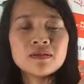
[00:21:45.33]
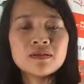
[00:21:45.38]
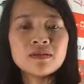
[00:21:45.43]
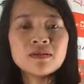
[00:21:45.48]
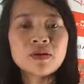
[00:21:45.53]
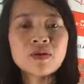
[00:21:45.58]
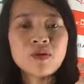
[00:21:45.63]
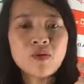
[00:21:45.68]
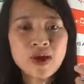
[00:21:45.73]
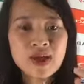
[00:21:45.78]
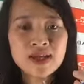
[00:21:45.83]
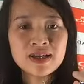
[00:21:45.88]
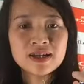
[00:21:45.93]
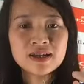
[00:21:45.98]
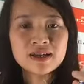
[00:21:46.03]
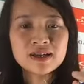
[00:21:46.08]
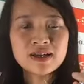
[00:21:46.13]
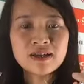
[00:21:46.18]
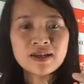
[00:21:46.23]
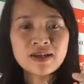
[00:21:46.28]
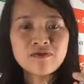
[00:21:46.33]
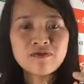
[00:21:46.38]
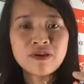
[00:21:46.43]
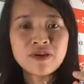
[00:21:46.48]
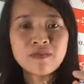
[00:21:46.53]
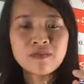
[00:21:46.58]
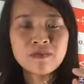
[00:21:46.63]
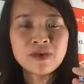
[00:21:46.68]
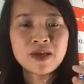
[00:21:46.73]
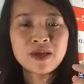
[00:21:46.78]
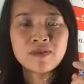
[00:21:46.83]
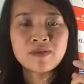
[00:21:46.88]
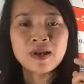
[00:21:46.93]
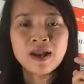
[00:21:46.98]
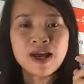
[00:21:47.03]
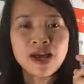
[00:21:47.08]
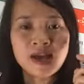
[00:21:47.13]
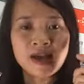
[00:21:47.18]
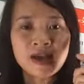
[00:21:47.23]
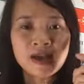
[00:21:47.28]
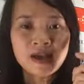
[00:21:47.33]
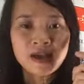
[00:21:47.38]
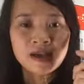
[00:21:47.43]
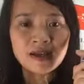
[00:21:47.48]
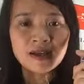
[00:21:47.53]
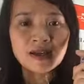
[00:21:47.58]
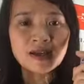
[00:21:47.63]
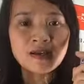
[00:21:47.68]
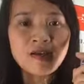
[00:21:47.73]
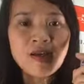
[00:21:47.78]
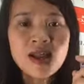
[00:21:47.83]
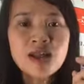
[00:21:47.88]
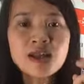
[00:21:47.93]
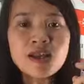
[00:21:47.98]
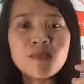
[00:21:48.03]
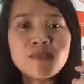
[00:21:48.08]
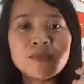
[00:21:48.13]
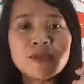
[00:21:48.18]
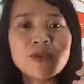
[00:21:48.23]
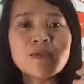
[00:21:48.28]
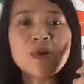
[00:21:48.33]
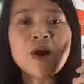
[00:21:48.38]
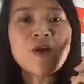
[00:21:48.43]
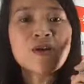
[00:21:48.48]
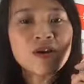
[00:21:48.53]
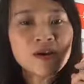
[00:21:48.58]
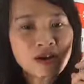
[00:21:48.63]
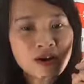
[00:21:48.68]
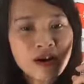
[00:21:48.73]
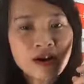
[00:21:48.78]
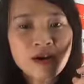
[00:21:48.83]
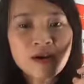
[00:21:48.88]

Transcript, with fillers: được quay ở trên cái phần mềm là Random chấm org.